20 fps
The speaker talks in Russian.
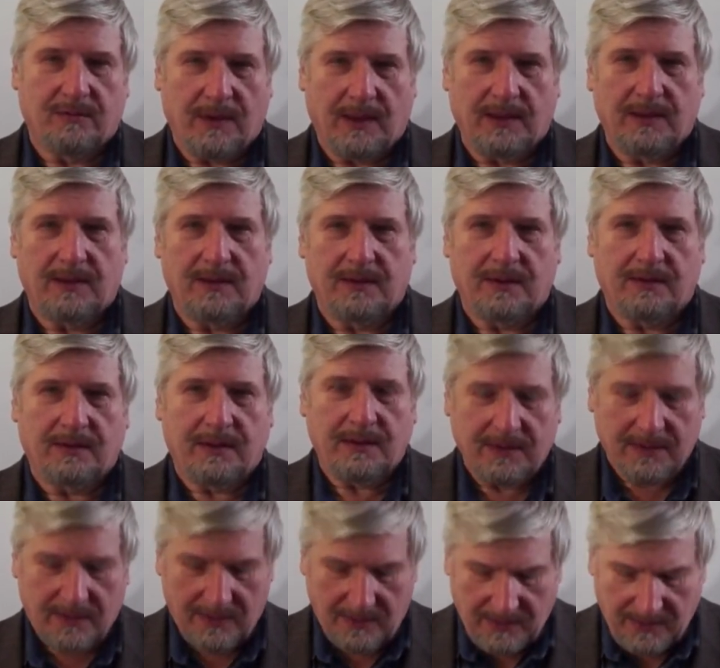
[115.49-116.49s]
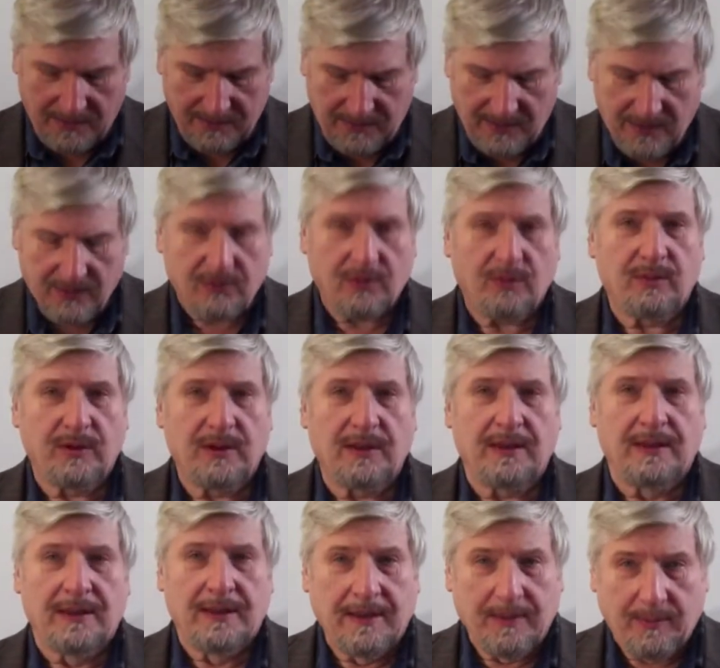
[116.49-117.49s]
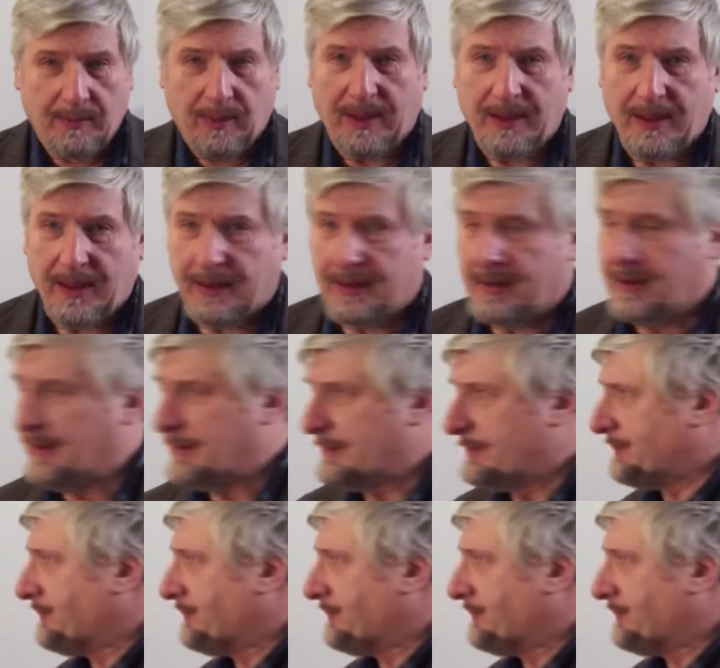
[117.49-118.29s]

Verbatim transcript: а нарисовать их на доске, чтобы было понятнее.